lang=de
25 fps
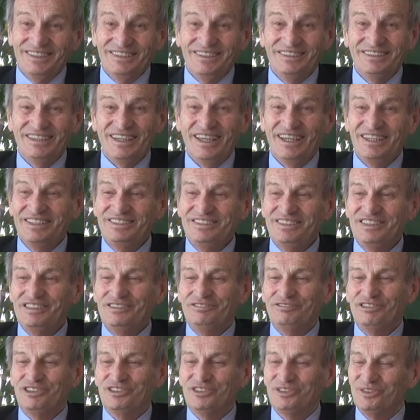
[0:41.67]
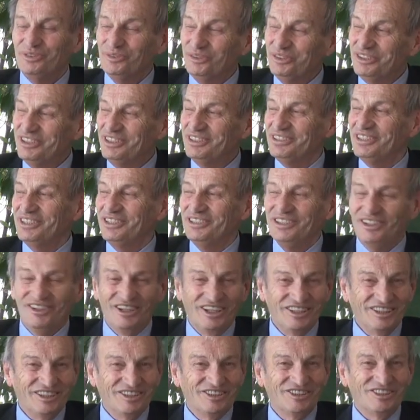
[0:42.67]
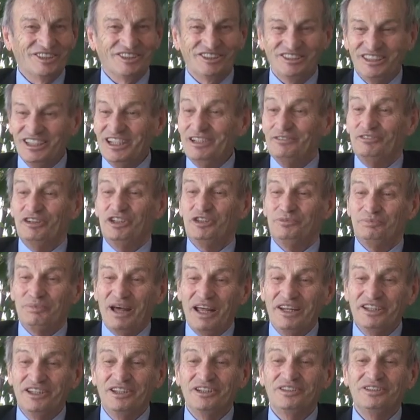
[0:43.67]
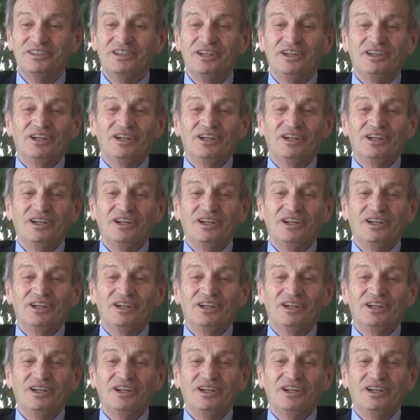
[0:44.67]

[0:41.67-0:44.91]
Das heißt, ich versuche den Leuten zu erzählen, wie spannend